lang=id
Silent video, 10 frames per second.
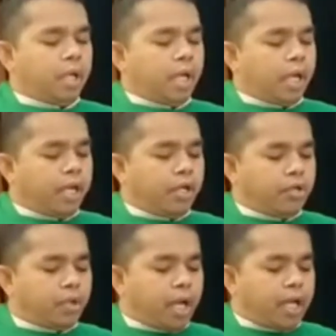Ini
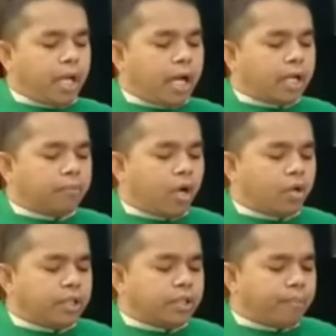juga yang mau
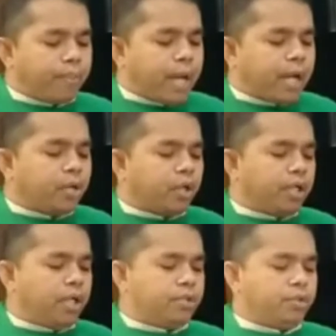disampaikan
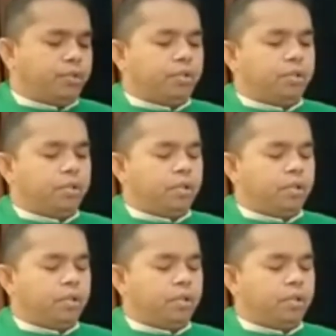oleh Yesus